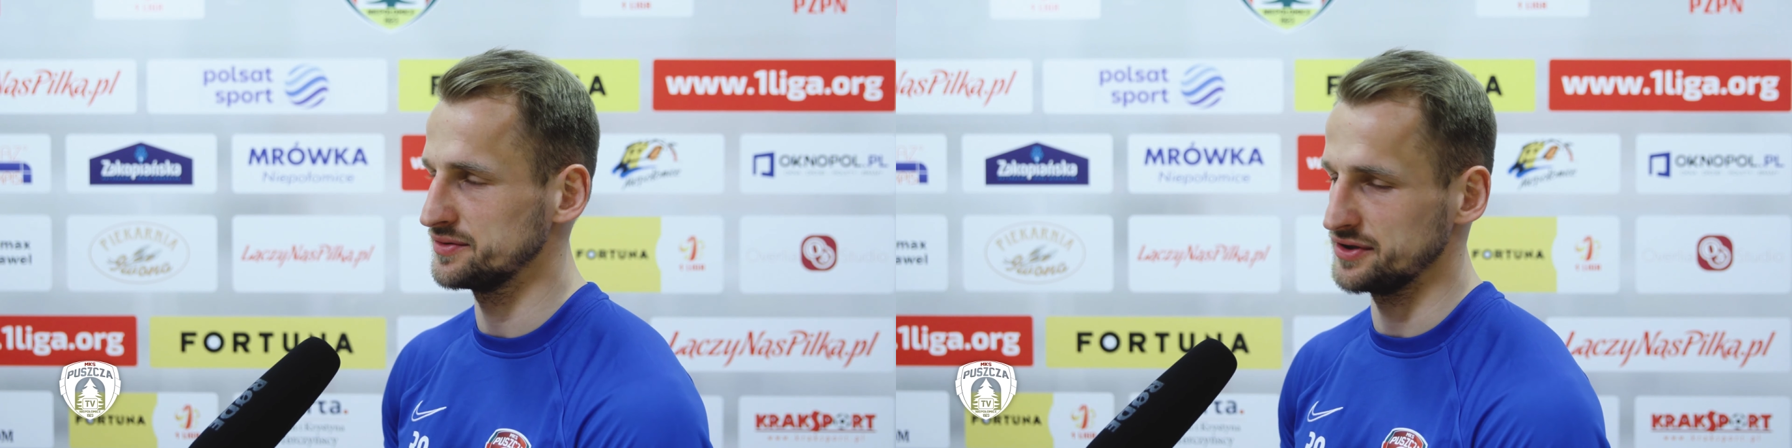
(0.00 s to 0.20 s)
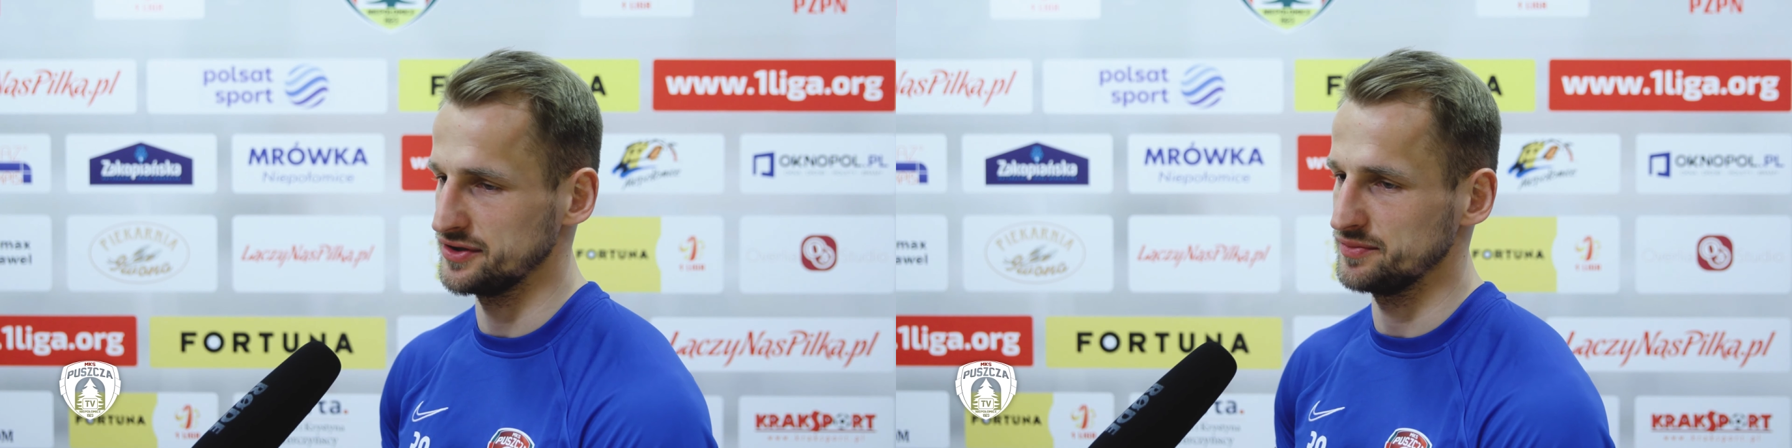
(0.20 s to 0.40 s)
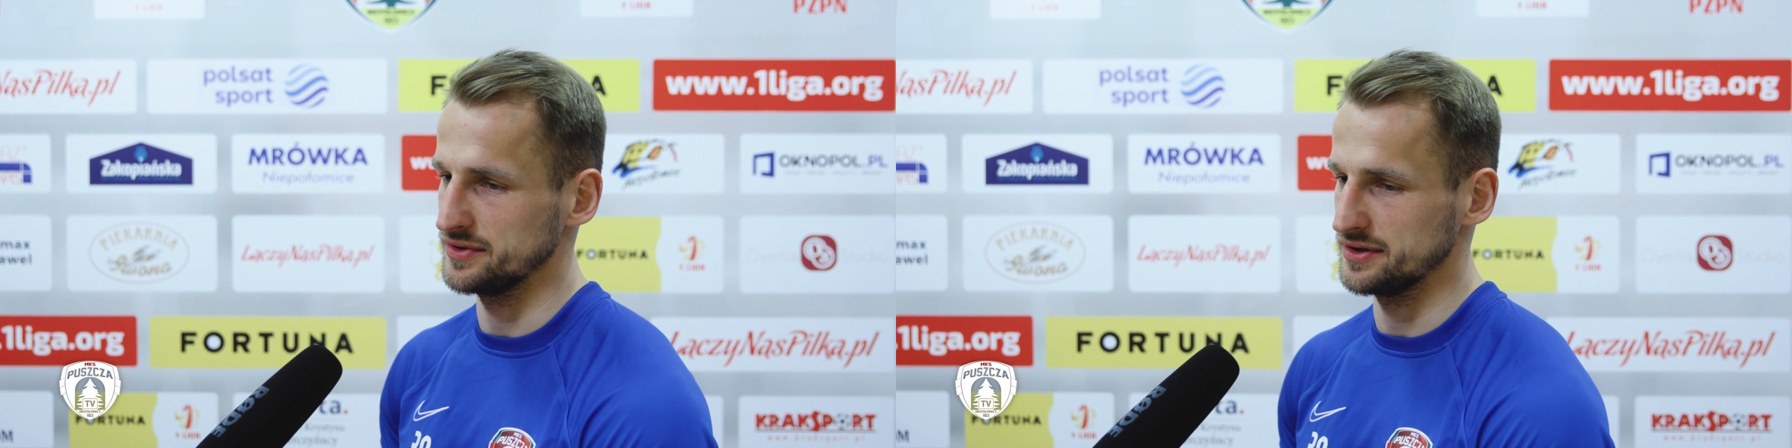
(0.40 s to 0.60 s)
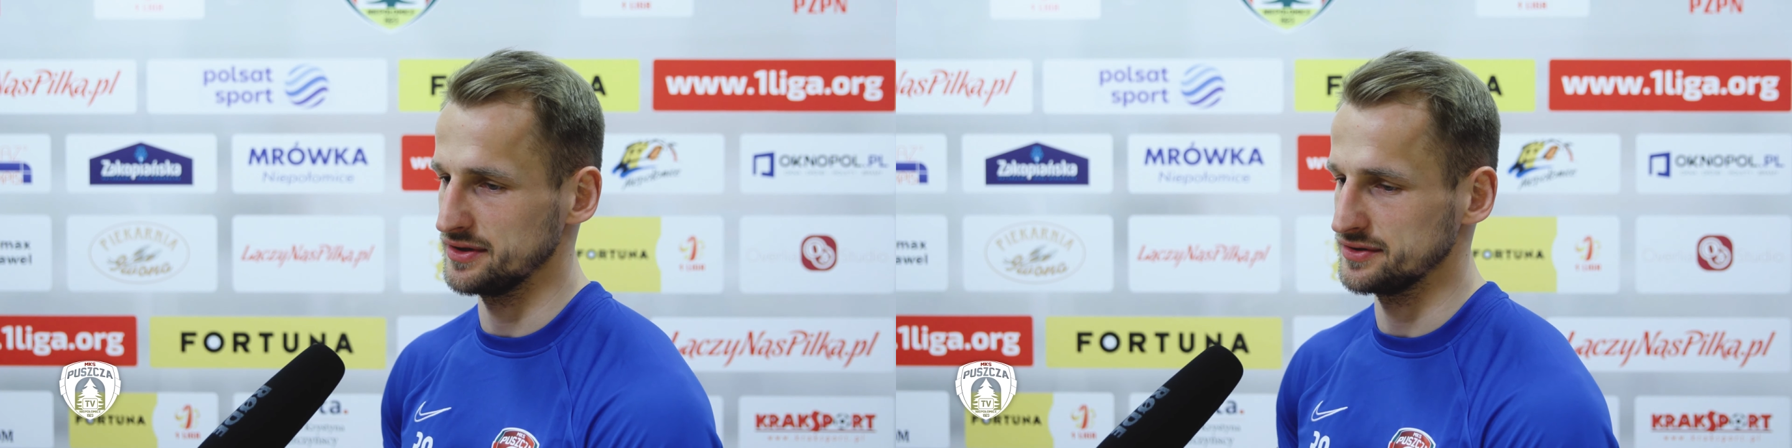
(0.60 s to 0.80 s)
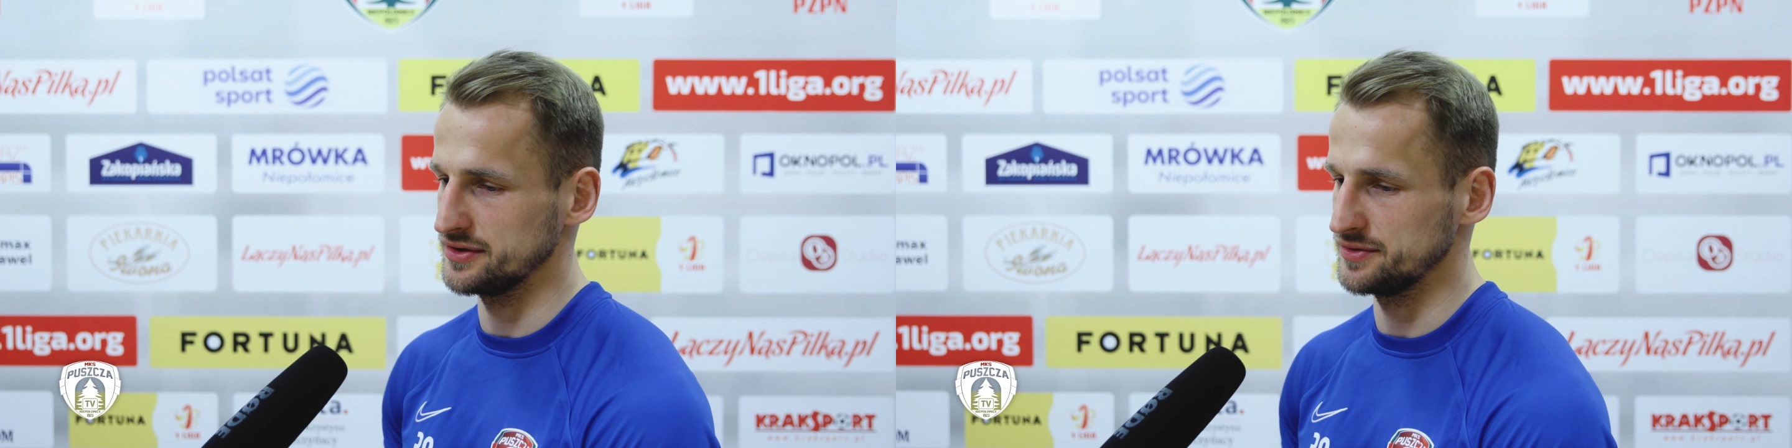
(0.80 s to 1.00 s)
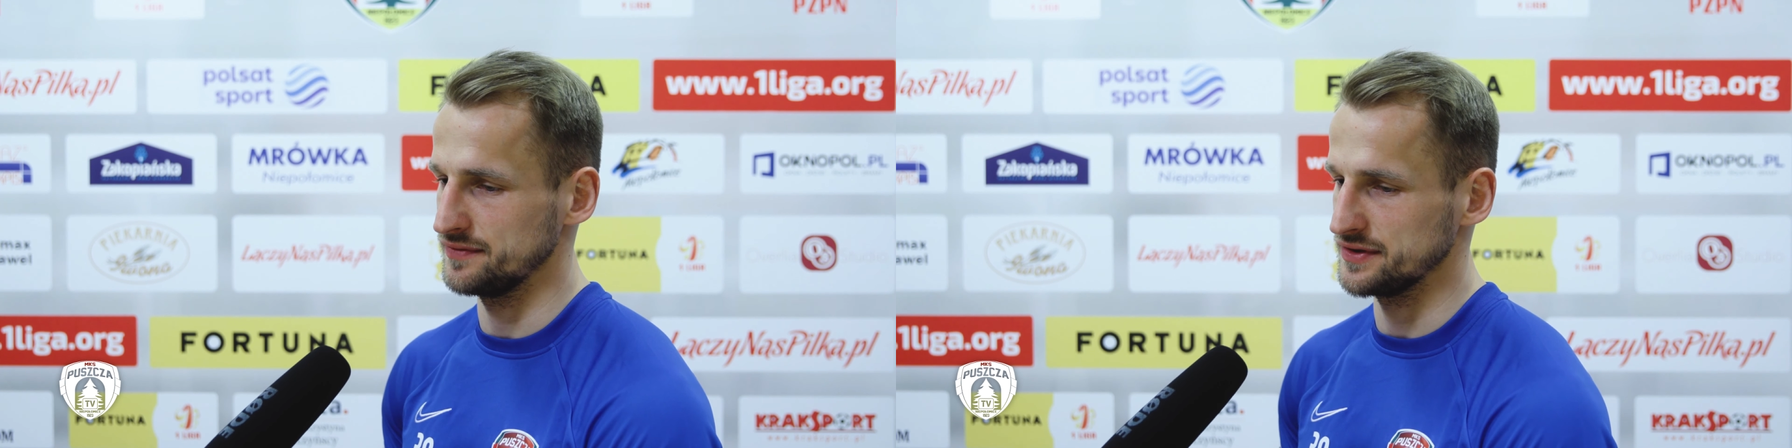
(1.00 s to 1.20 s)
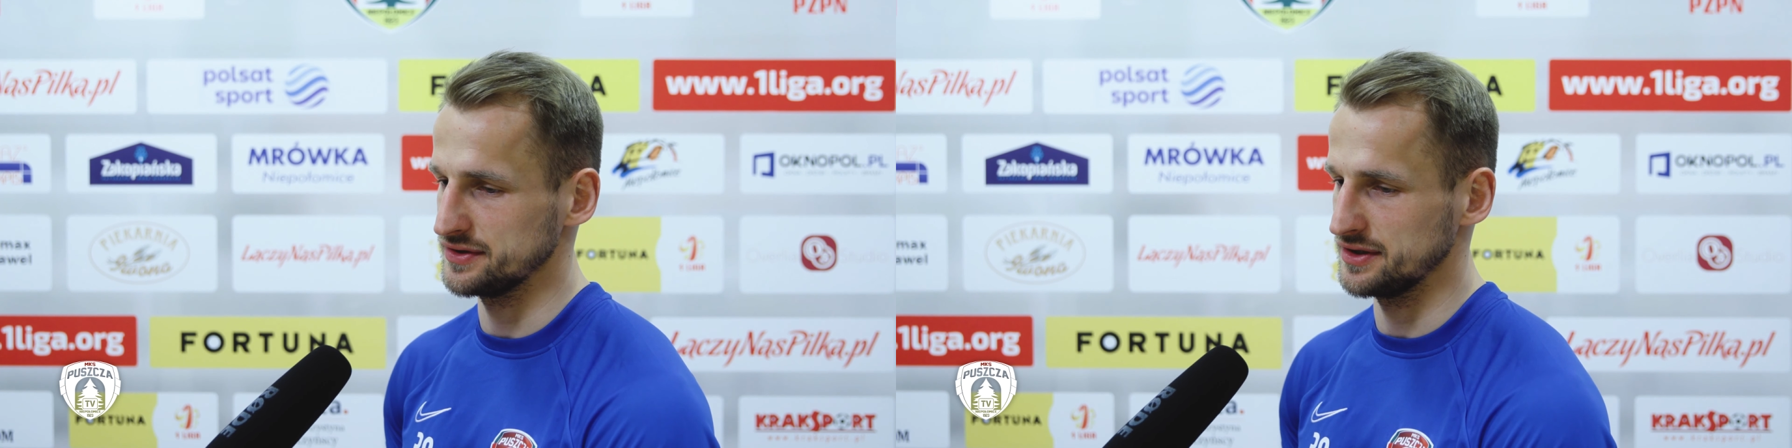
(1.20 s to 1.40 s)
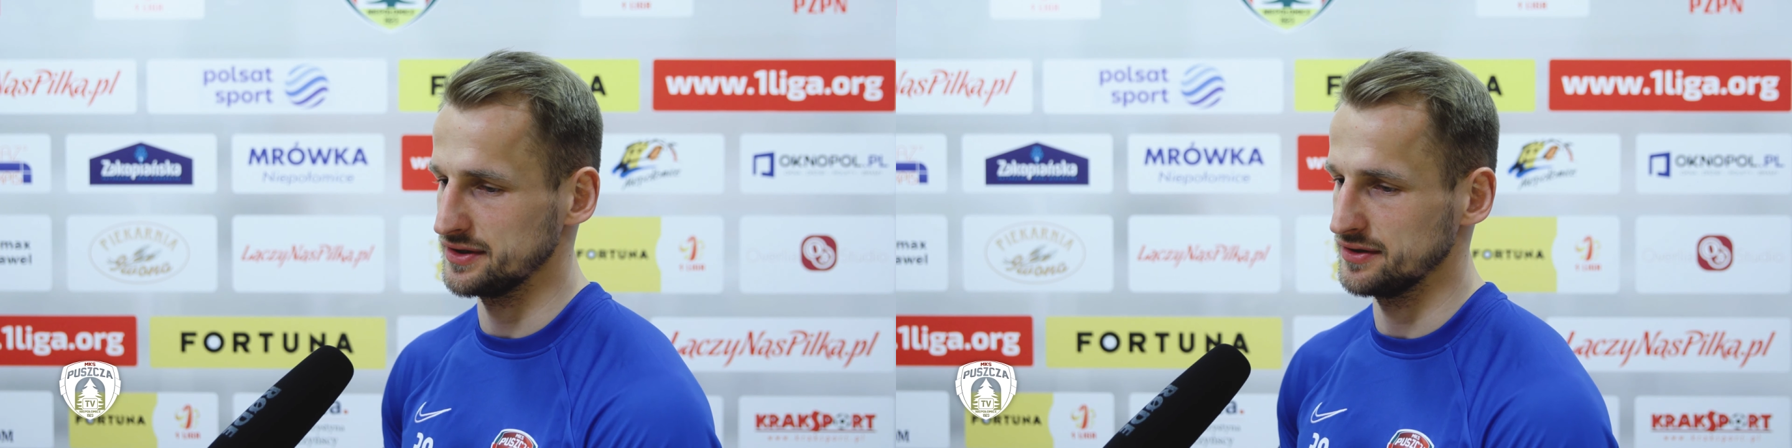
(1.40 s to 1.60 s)
Chcieliśmy, chcieliśmy
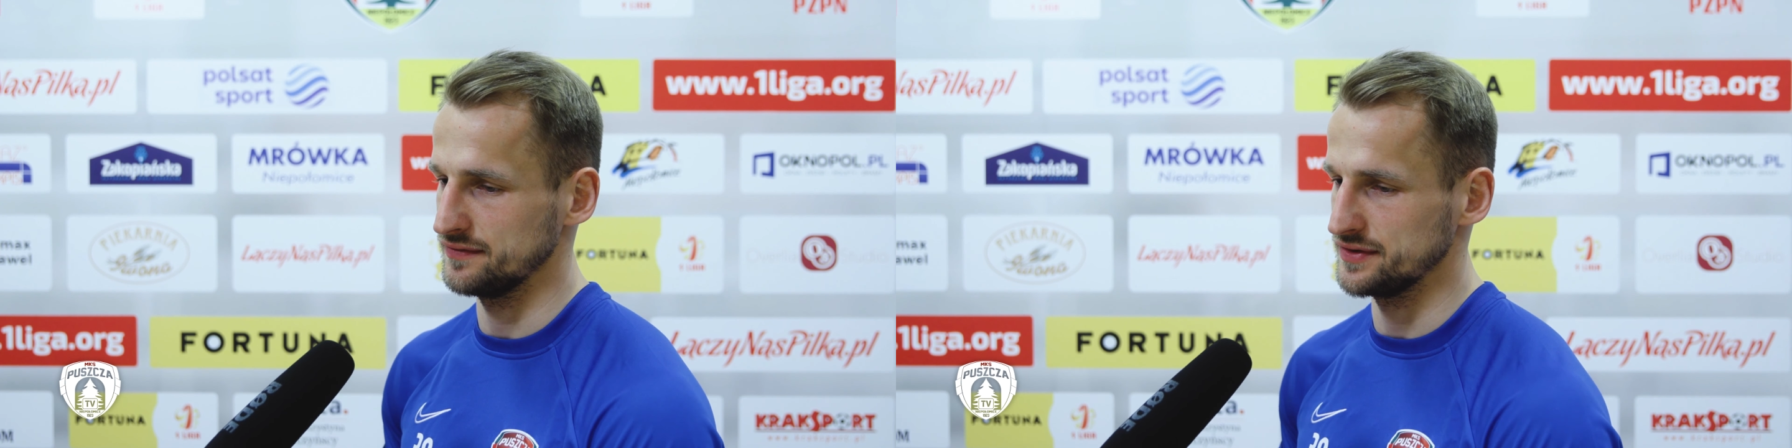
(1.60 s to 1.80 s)
właśnie do tego